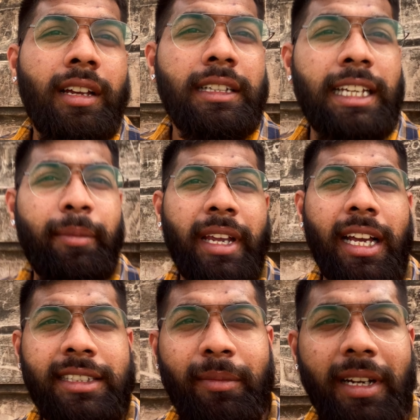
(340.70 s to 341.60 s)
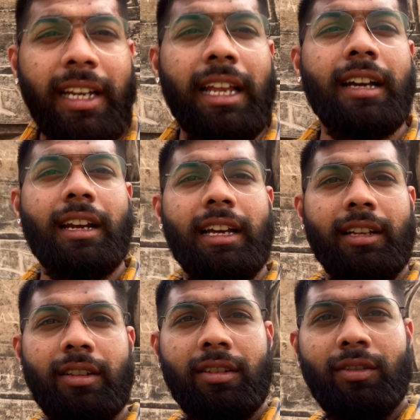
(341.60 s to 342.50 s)
ये भी आशिक बन गया लग रहा
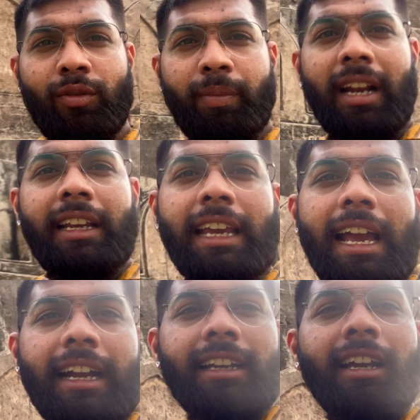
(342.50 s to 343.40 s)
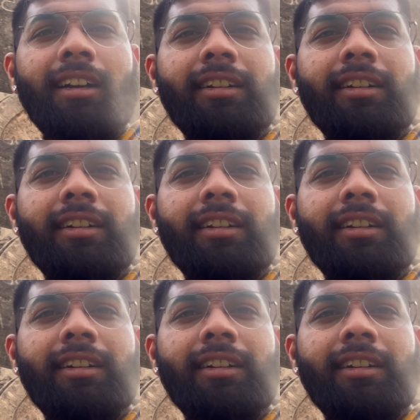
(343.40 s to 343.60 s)
है ऊपर लिख के आएगा क्या